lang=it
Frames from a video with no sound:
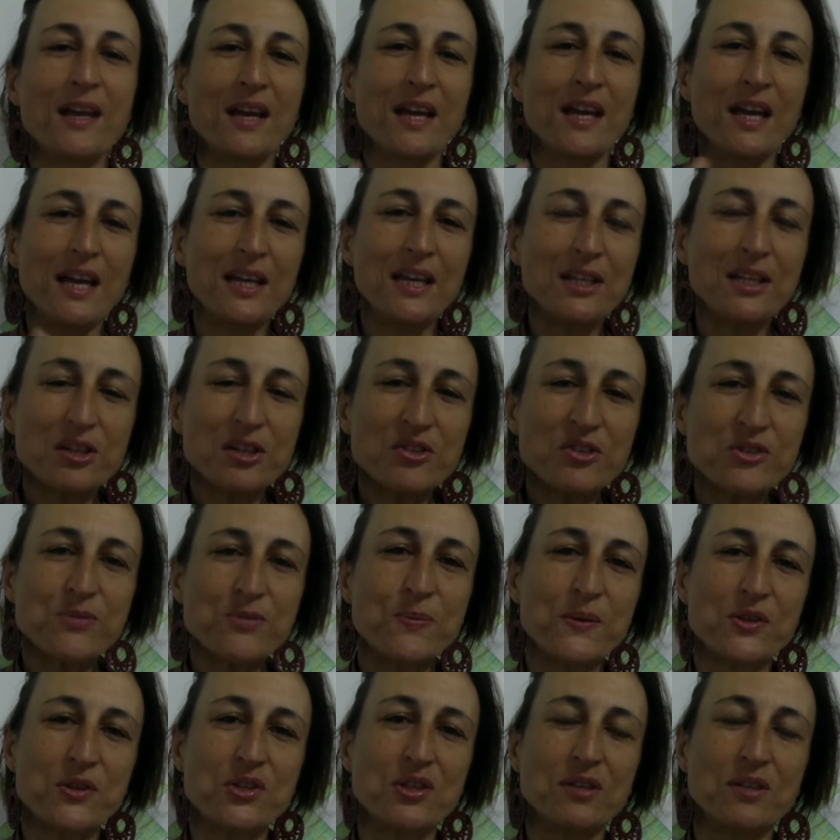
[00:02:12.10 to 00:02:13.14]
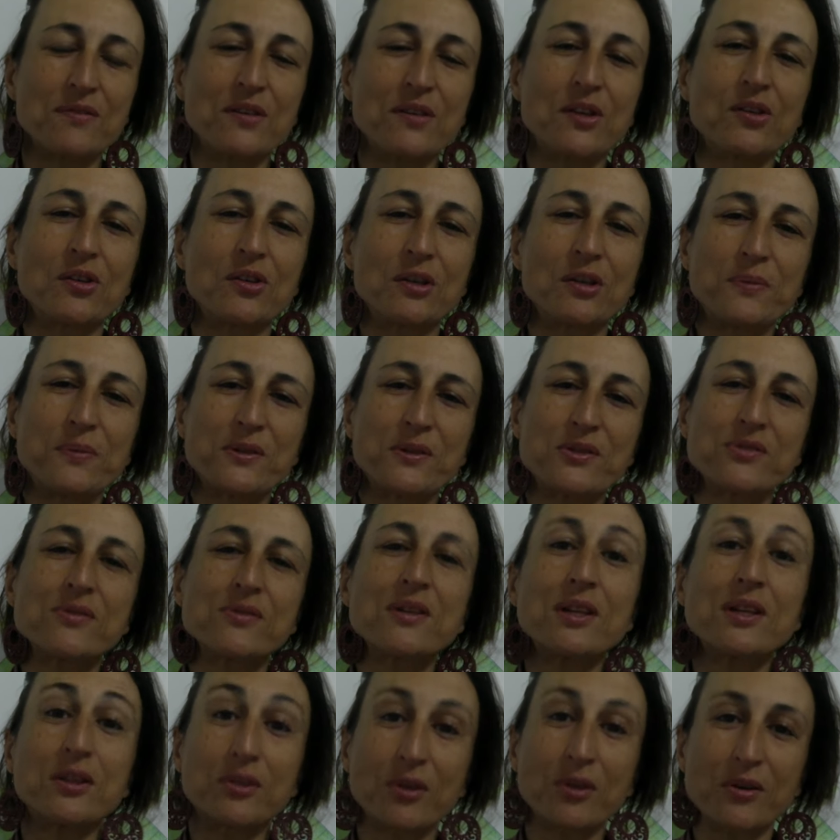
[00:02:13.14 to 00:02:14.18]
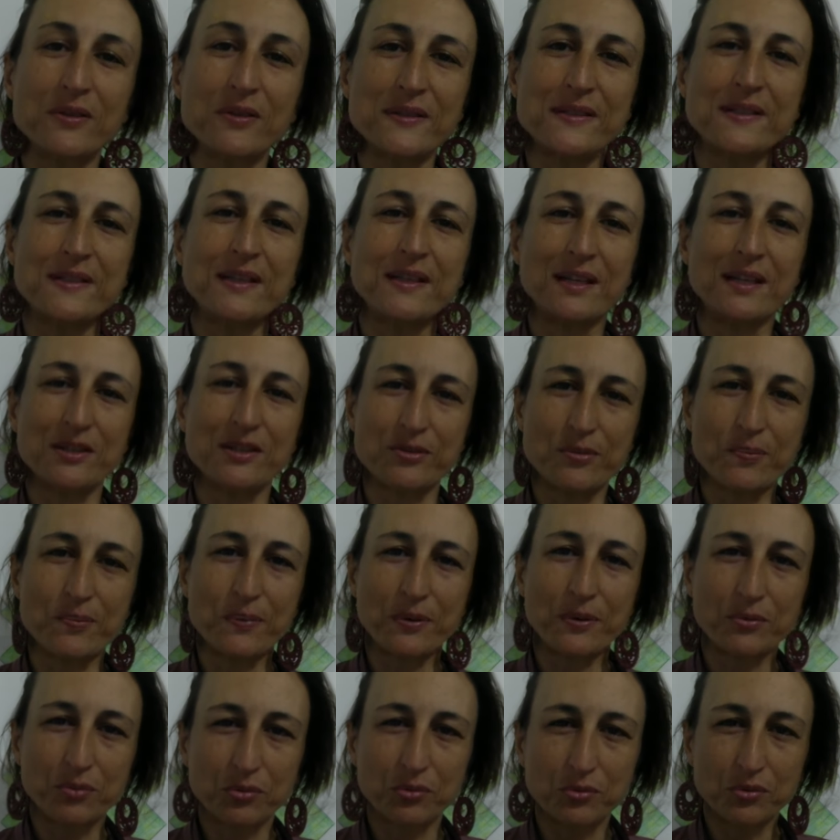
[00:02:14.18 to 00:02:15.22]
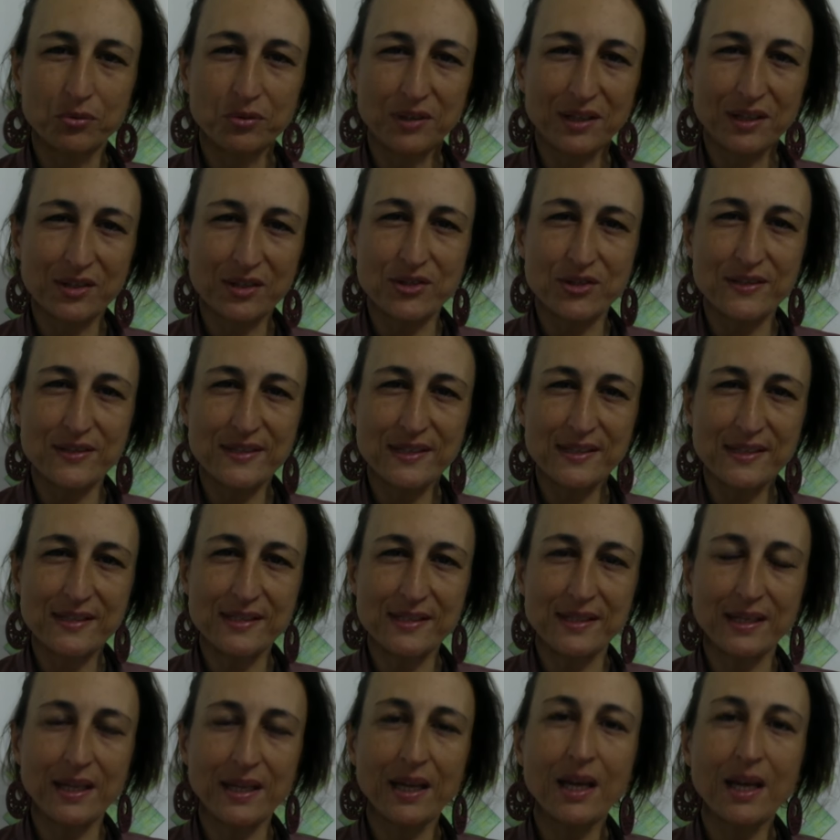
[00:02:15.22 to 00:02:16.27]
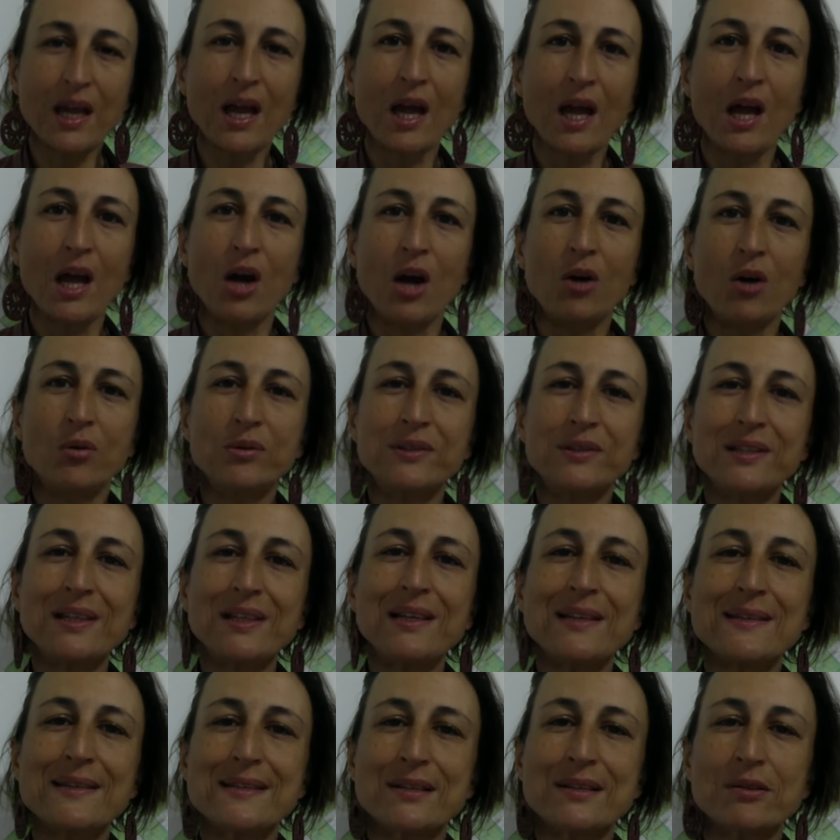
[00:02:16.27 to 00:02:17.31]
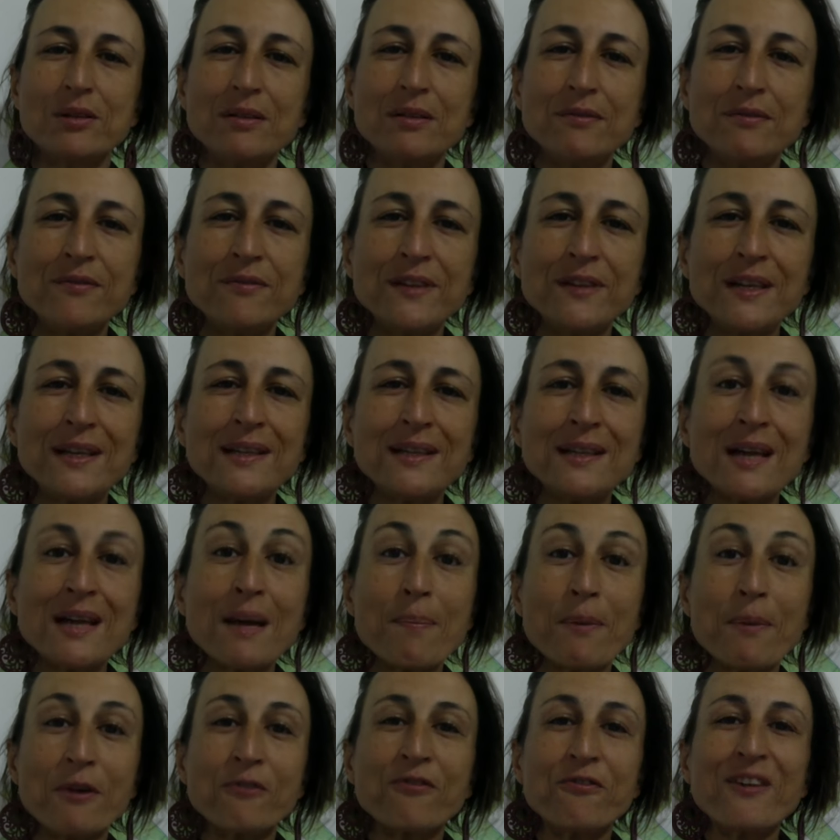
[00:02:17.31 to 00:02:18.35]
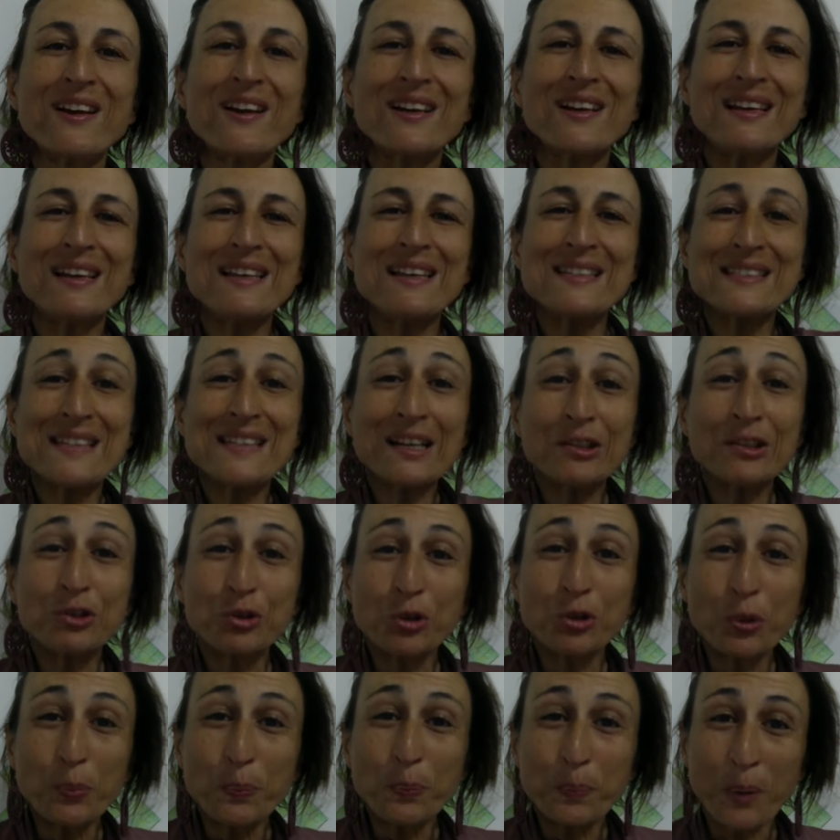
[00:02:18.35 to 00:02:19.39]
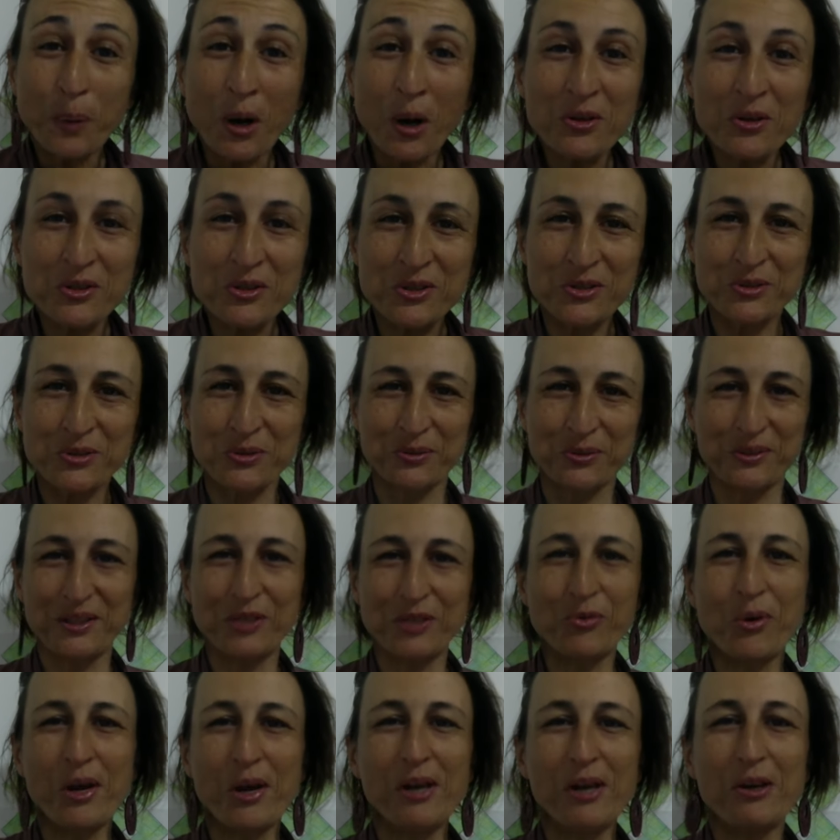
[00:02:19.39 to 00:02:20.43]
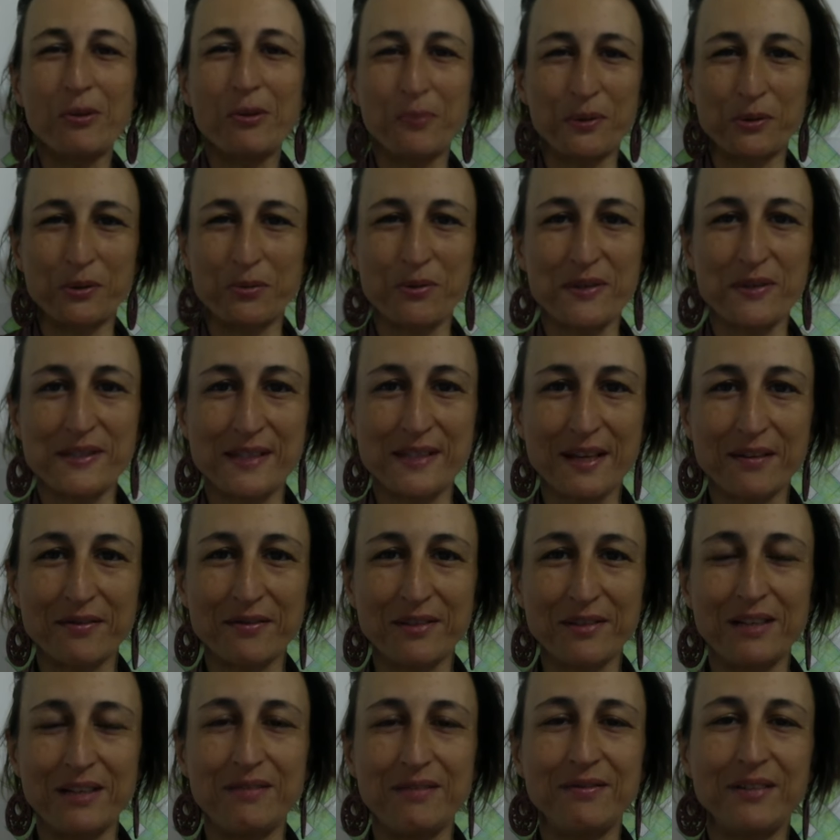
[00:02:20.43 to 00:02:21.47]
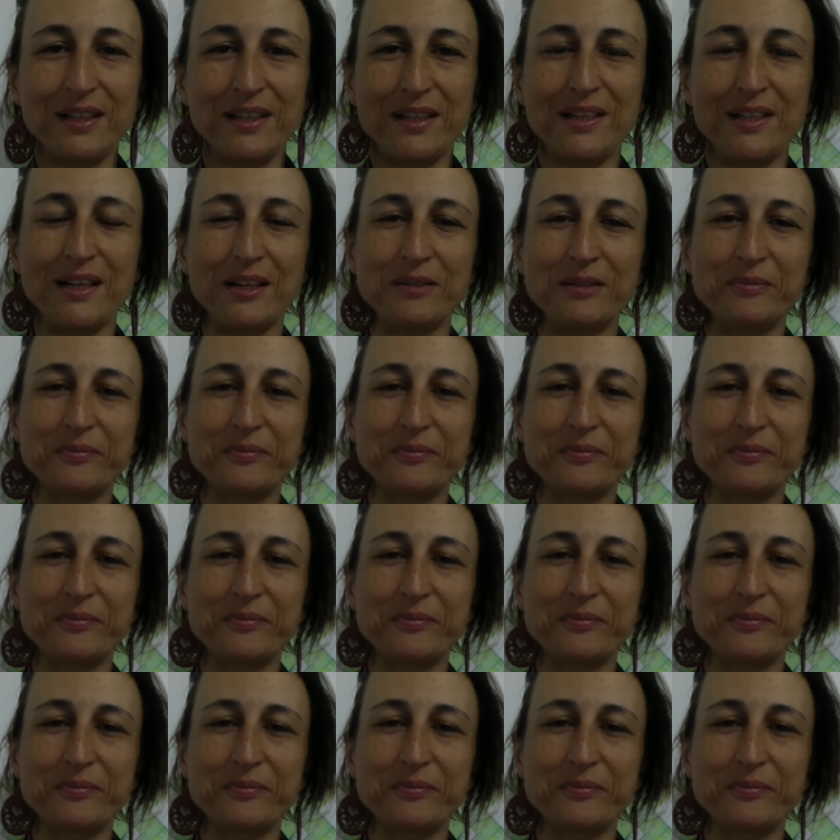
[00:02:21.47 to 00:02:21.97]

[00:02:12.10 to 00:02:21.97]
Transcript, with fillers: e nello specifico le persone tossiche, soprattutto narcisistiche, utilizzano l'invidia per fare l'esatto opposto di quello per cui serve l'invidia.